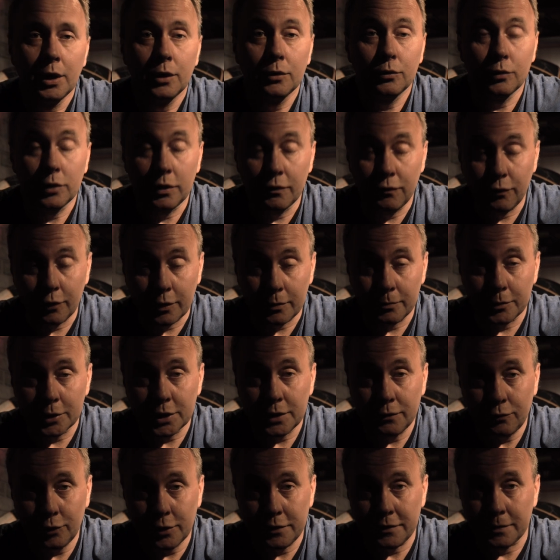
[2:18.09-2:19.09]
Но не форма
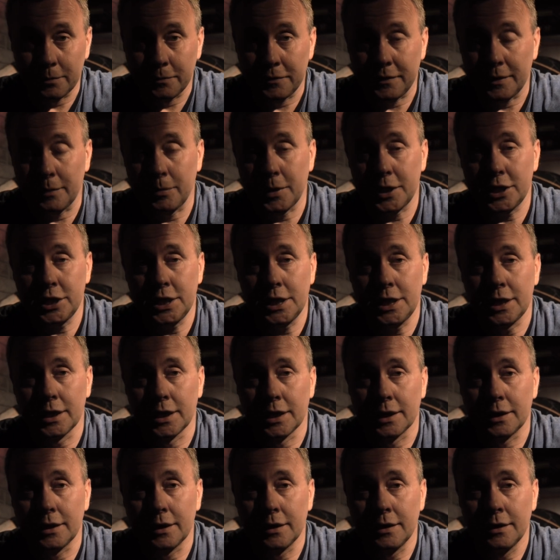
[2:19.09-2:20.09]
же 8, соображать надо.